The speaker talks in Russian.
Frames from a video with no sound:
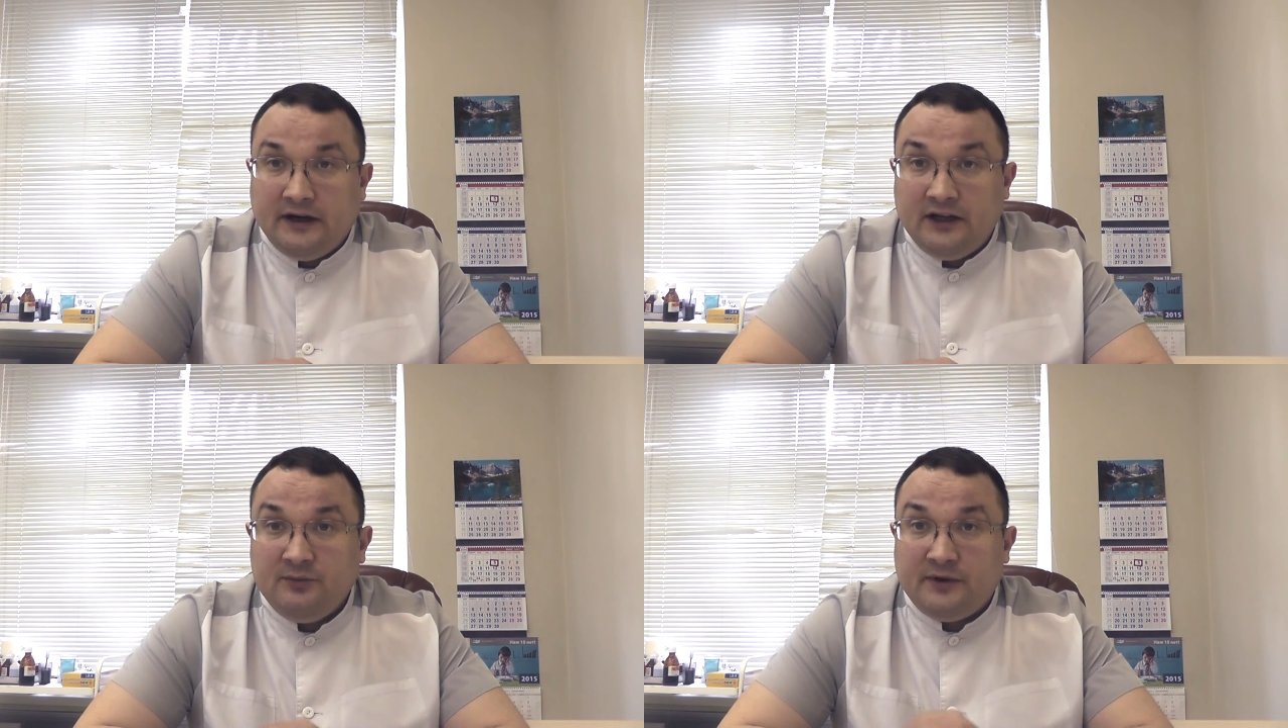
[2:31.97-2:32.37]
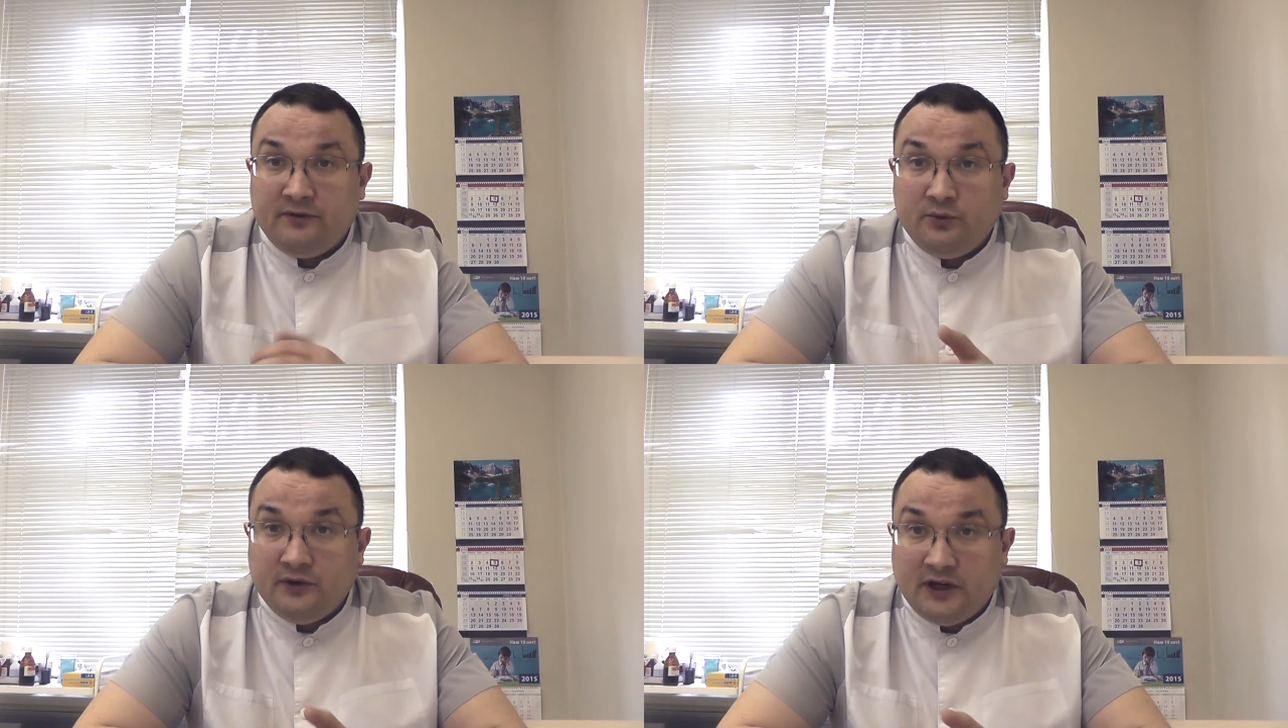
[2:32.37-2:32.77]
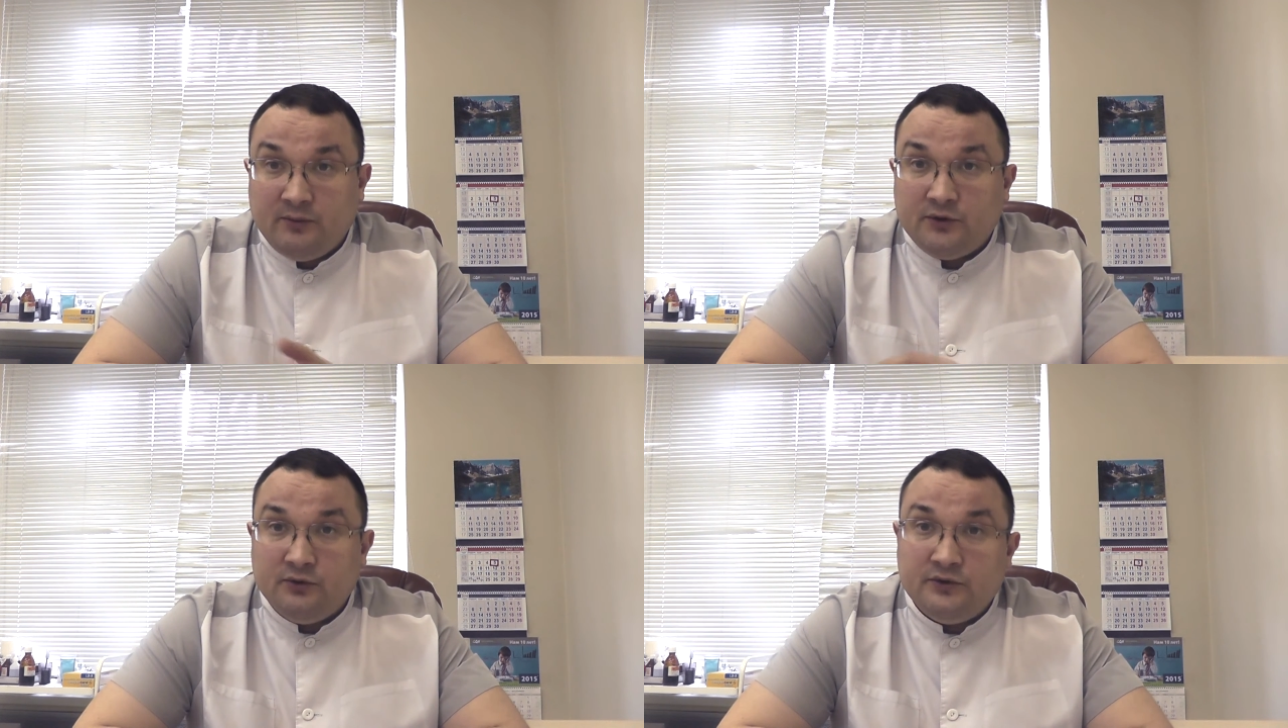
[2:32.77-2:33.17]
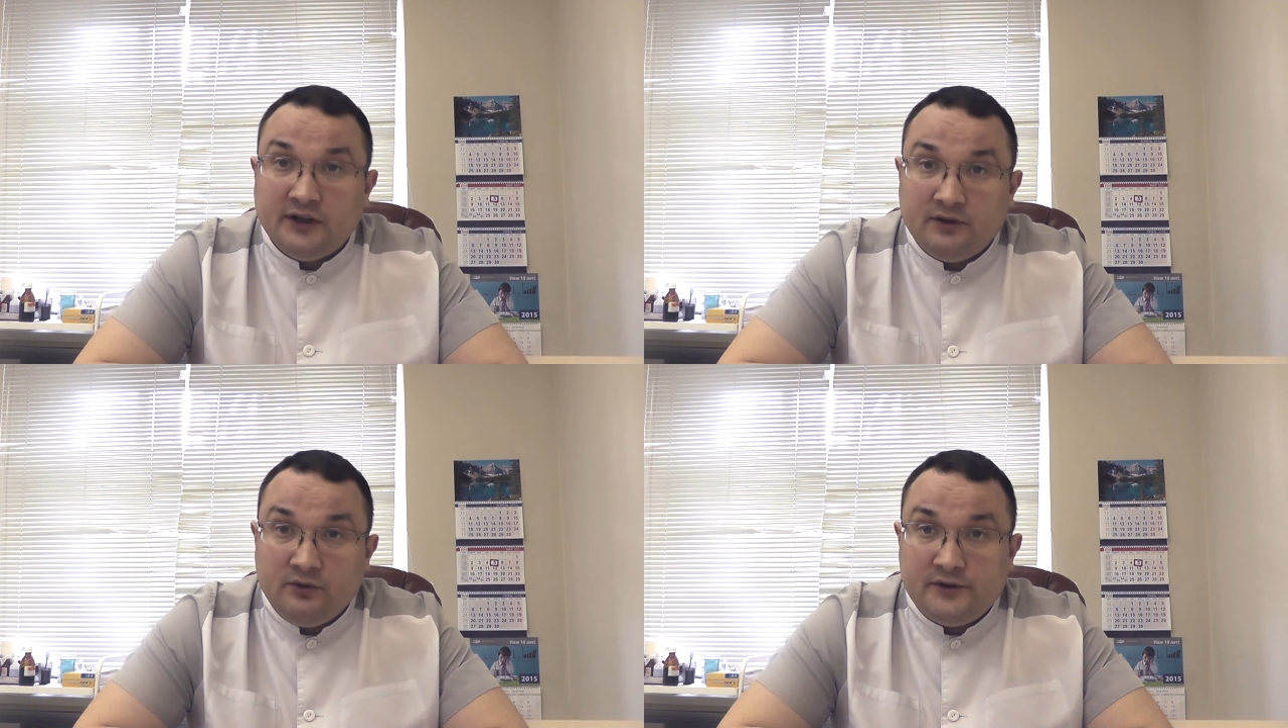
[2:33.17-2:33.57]
Они проведут грамотную
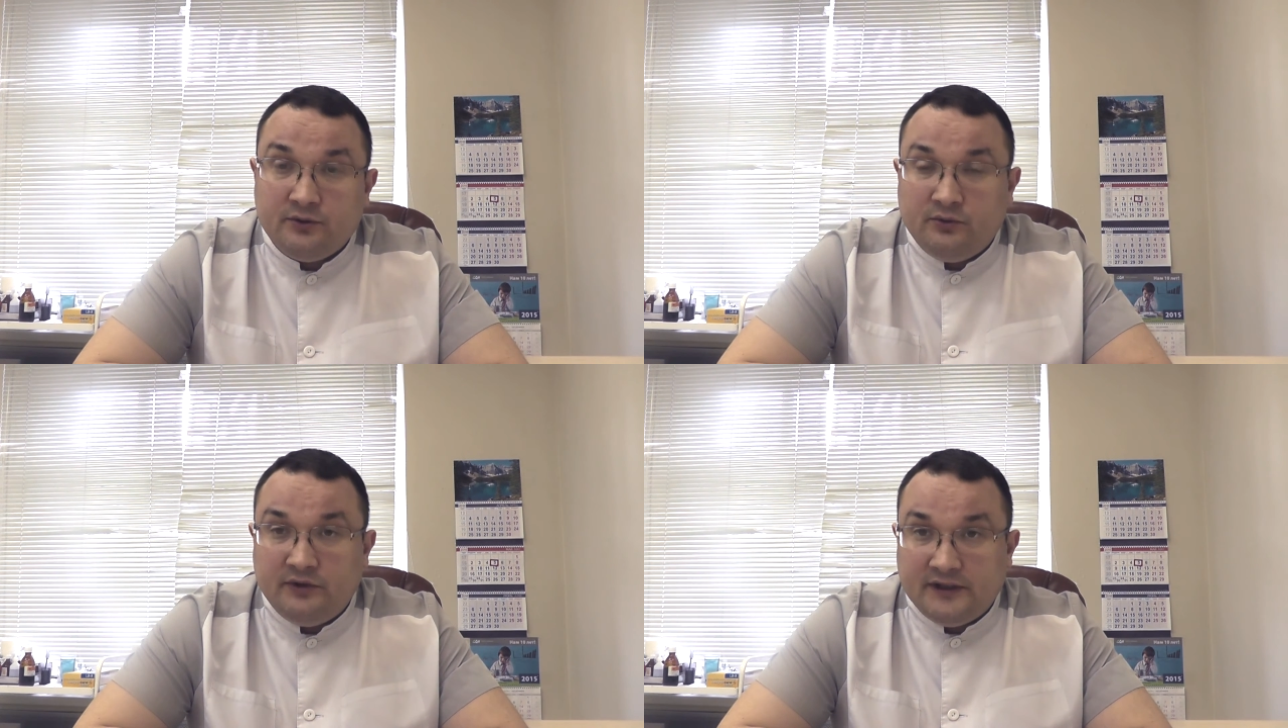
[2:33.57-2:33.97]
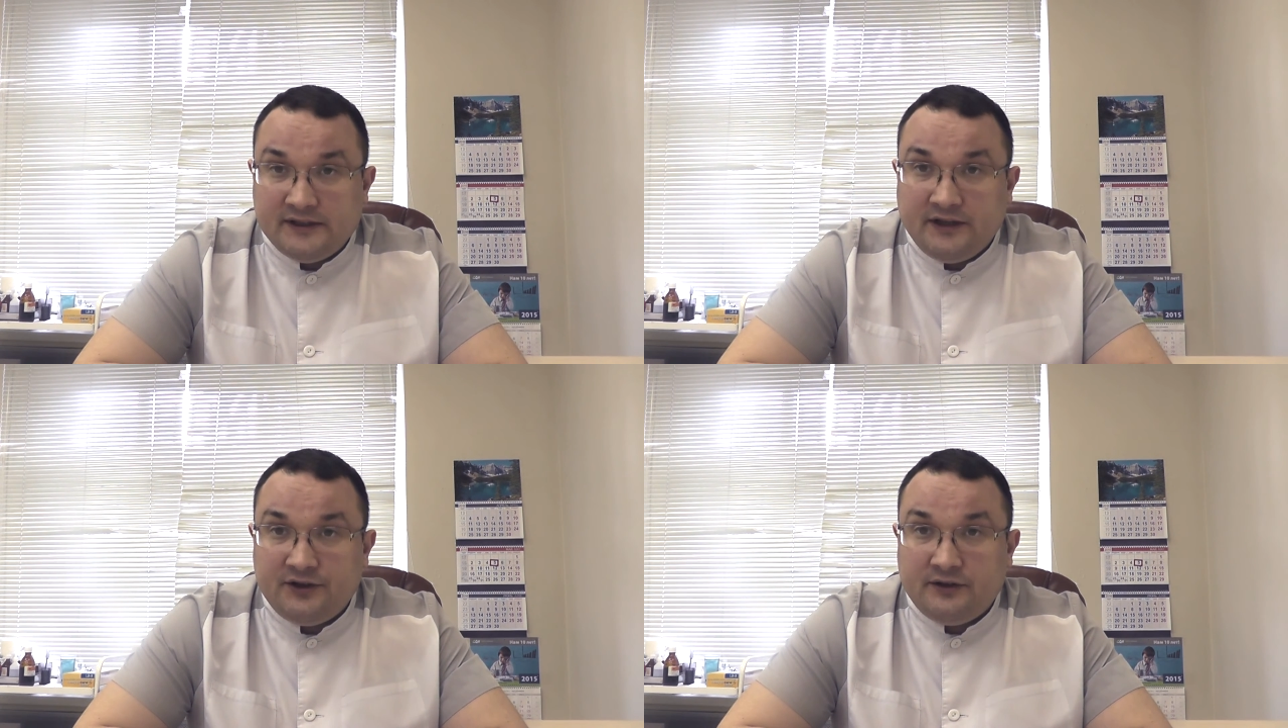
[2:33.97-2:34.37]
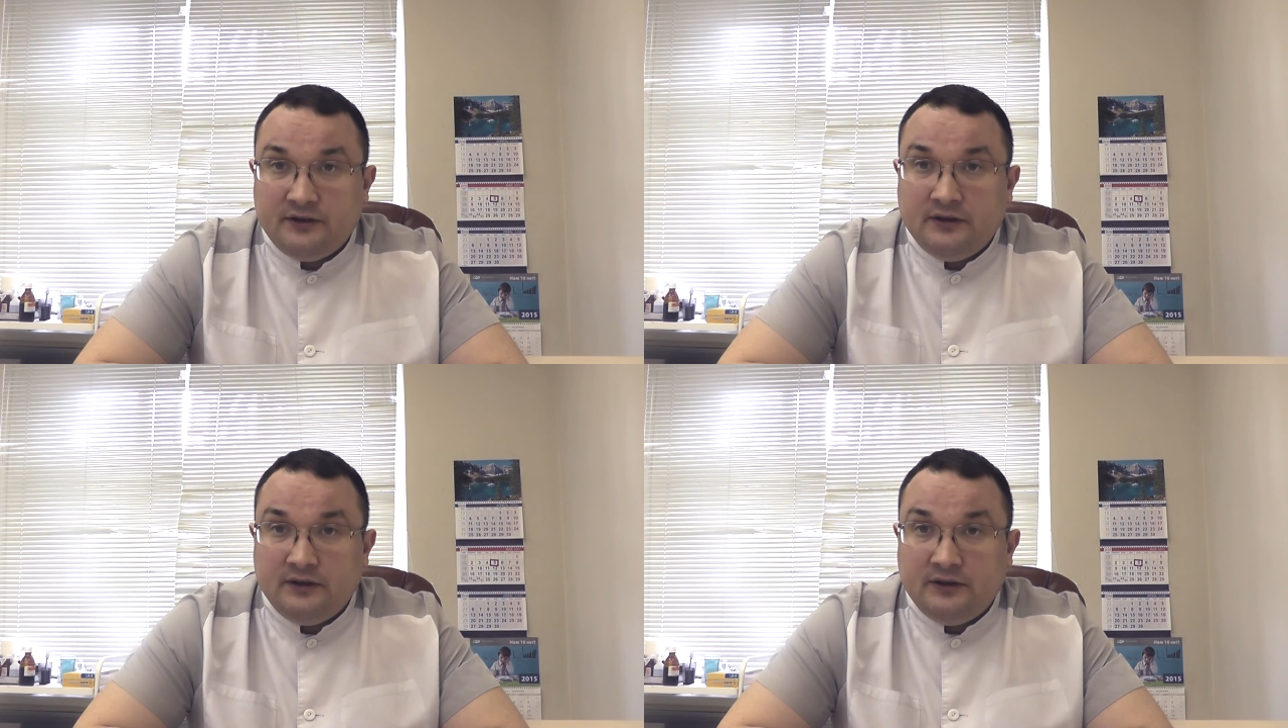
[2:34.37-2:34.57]
диагностику и назначат